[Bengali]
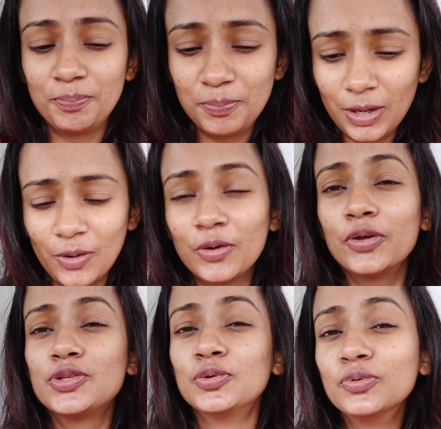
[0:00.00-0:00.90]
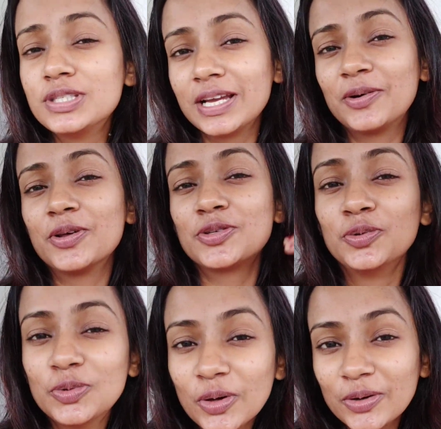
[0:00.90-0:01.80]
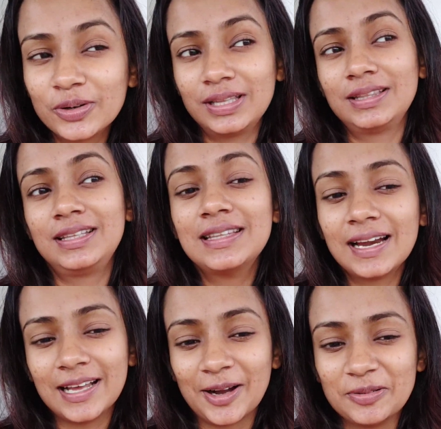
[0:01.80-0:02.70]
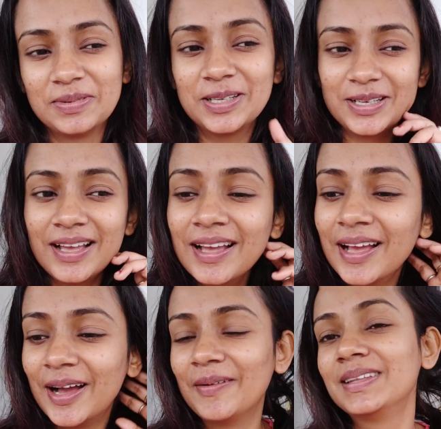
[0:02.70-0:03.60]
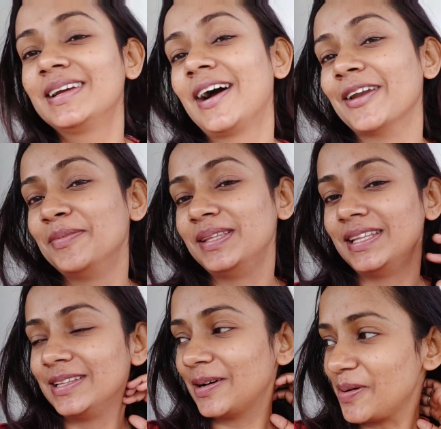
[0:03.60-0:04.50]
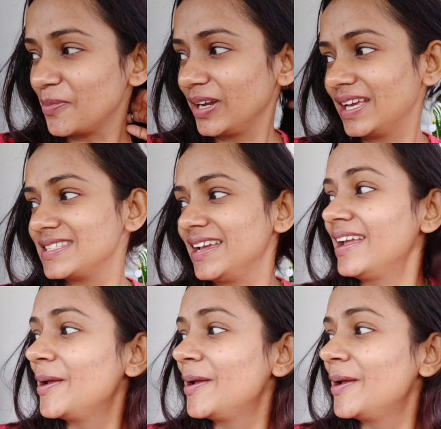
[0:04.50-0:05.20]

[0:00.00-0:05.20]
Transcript: পিওর ওই ছুঁচে করে সুতোয় করে দিদা ঠাকুমারা আমাদের কান বিঁধিয়ে দিত আমার মনে আছে